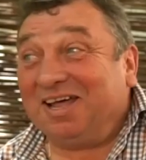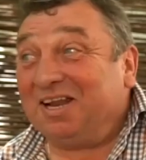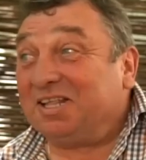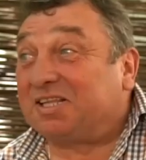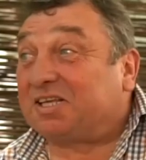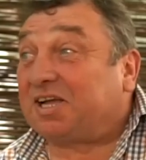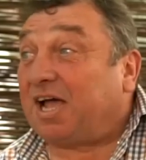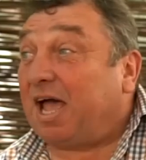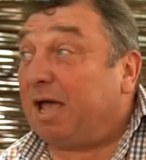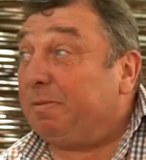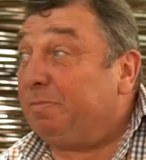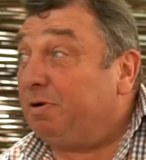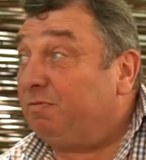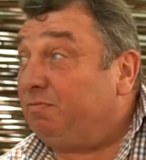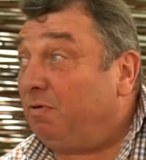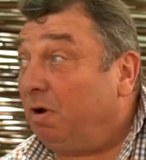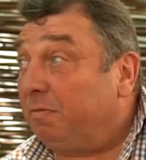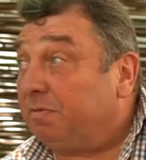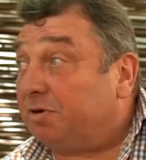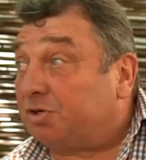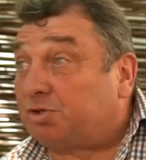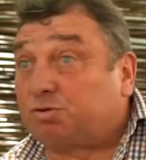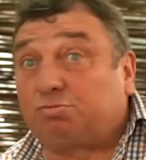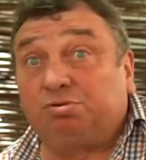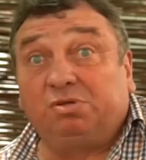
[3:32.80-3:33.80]
Говорит, Хайм
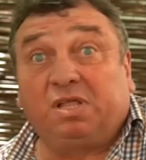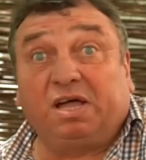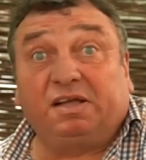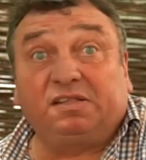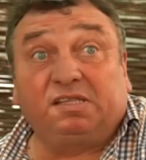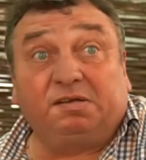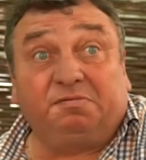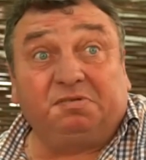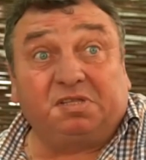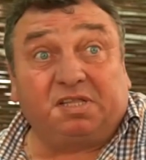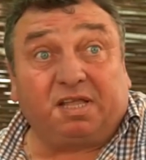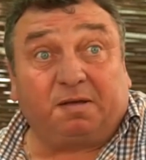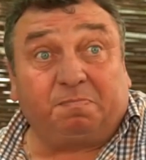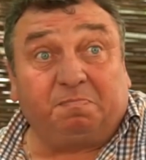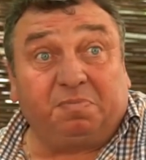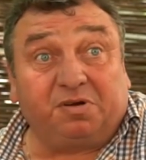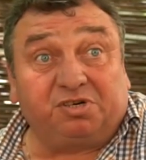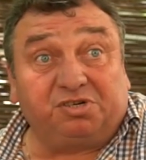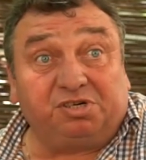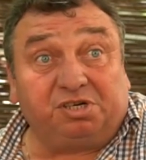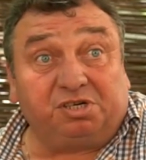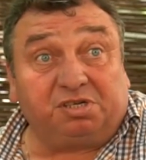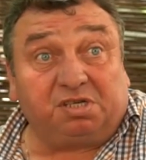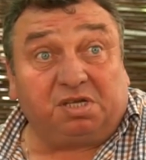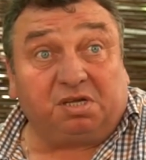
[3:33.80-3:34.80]
Львович, куда это вы так
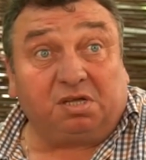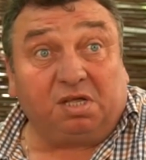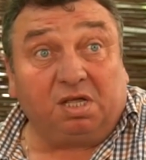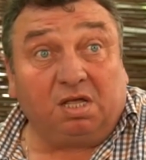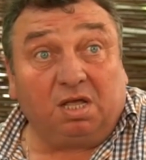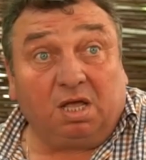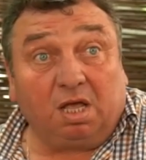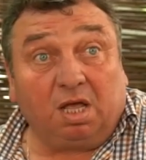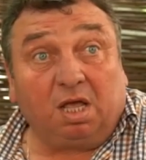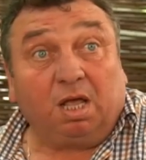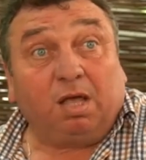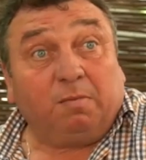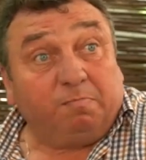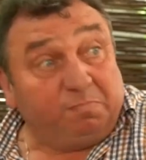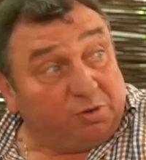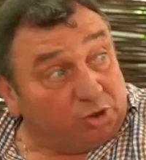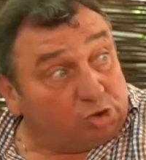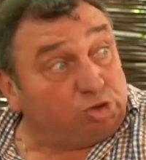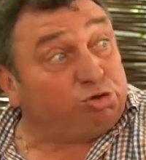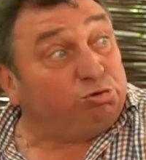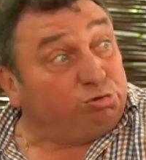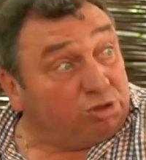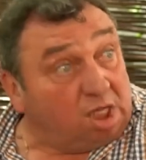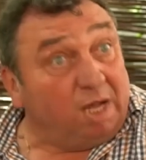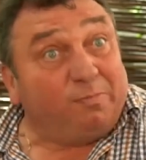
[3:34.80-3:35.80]
бежите?
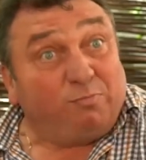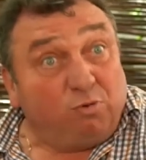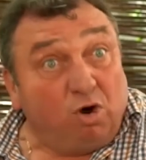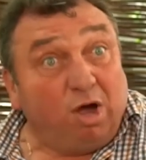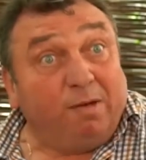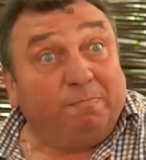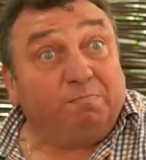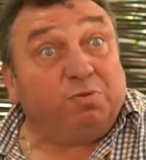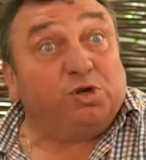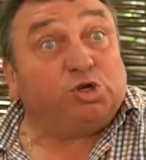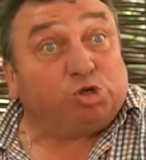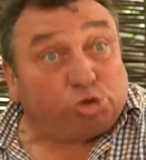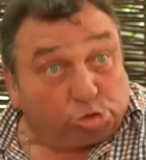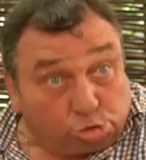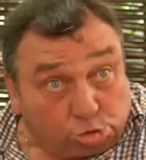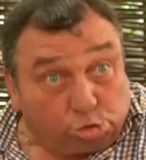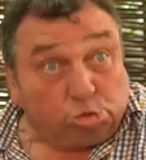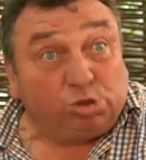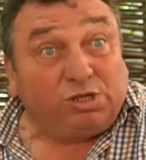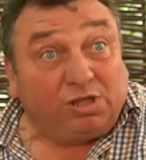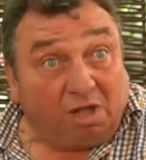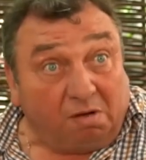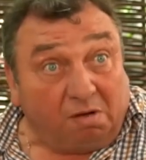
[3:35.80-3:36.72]
Бежу домой, бежу